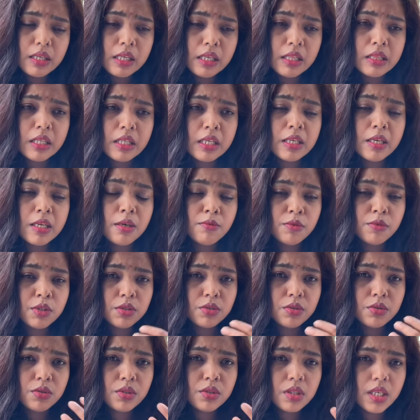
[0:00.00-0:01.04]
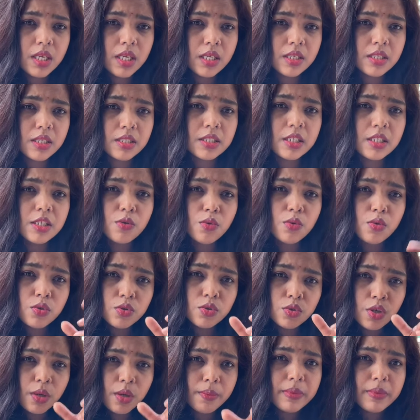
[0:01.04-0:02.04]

ఇంత ఇన్కమ్ వస్తుంది అనేసి రోజు